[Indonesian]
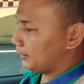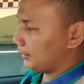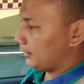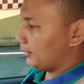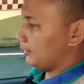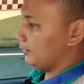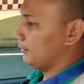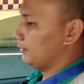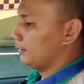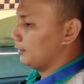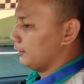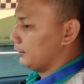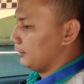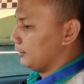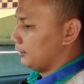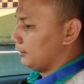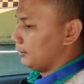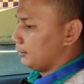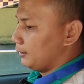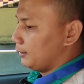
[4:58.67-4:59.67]
din,
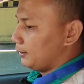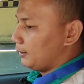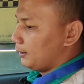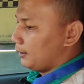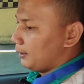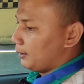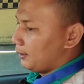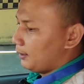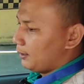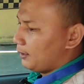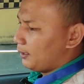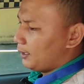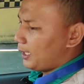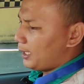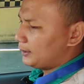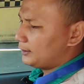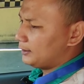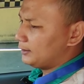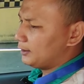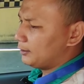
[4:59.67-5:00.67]

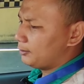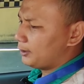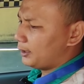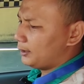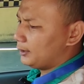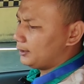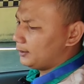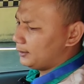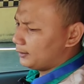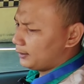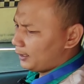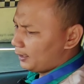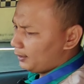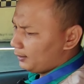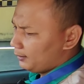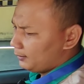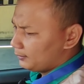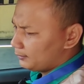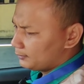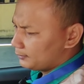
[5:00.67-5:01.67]
AC-nya sudah
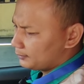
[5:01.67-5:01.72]
digital,